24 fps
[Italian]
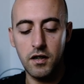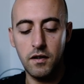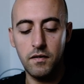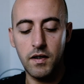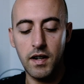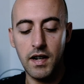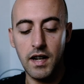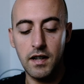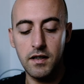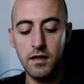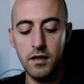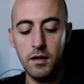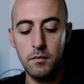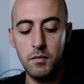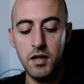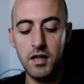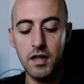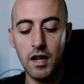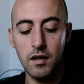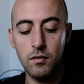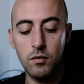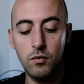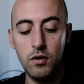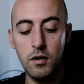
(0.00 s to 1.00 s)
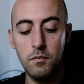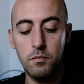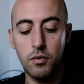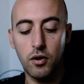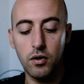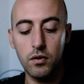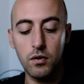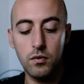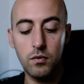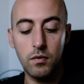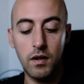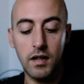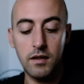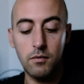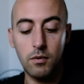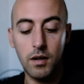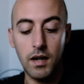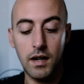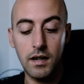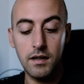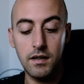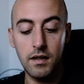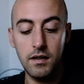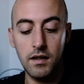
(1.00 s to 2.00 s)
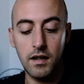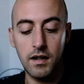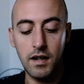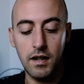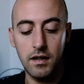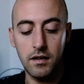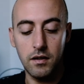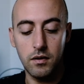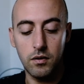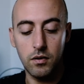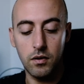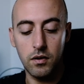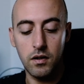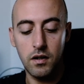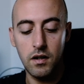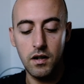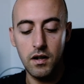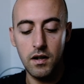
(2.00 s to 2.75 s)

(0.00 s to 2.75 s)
verrà debitato un importo sulla tua carta di credito,